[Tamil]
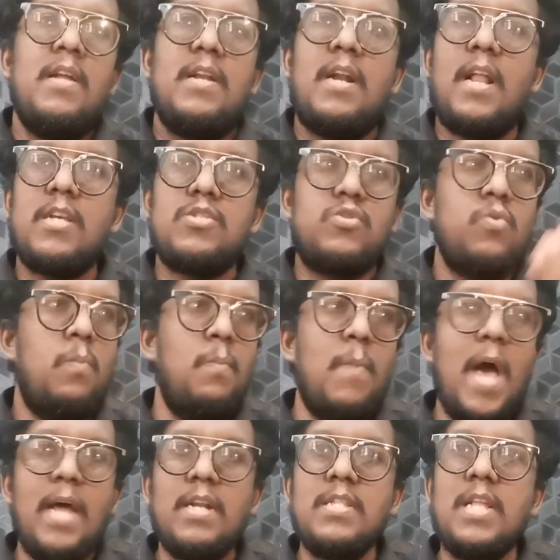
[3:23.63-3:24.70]
என்னடா
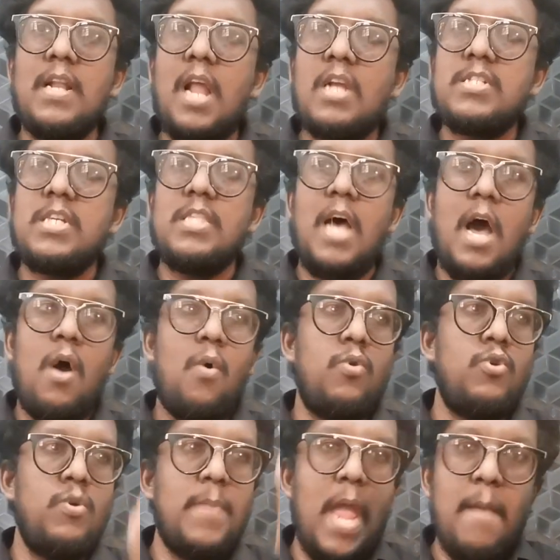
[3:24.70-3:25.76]
சும்மா இருந்த ரக்ஷிதா
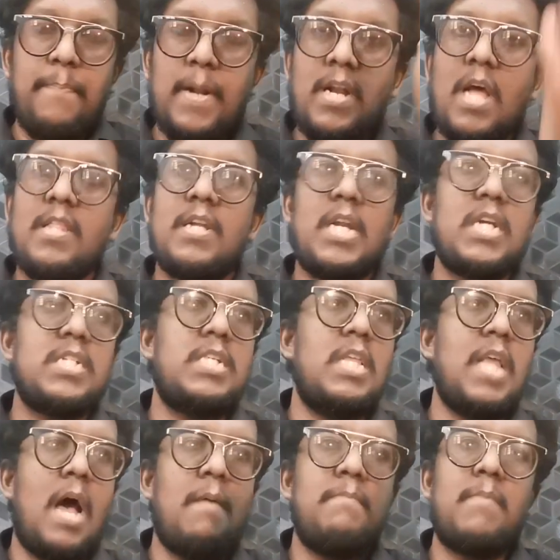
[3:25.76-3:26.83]
ஒன்றுமே பண்ணாத
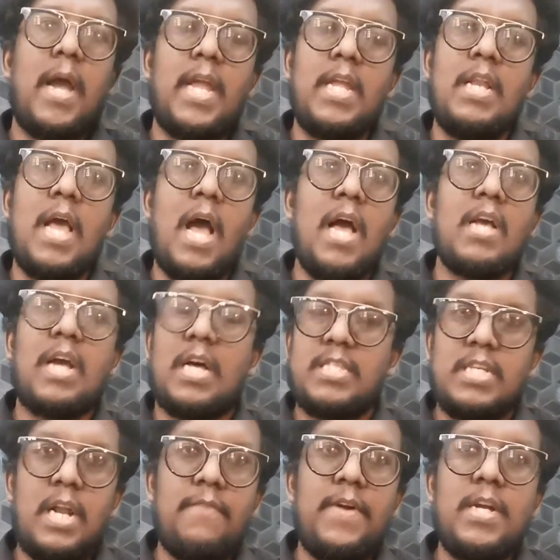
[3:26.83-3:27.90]
ரக்ஷிதா மைனா
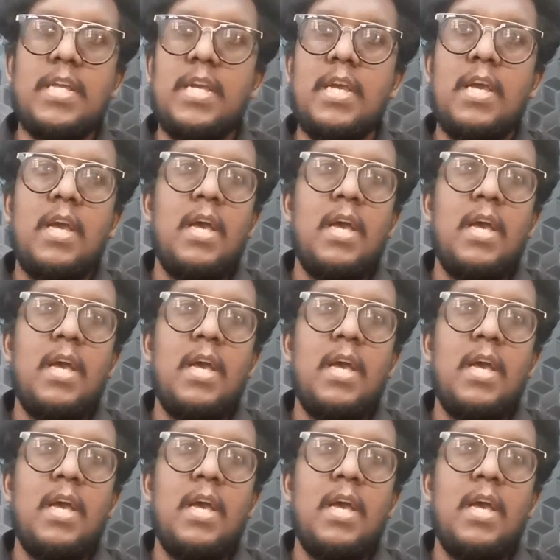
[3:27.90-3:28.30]
கதிரவனு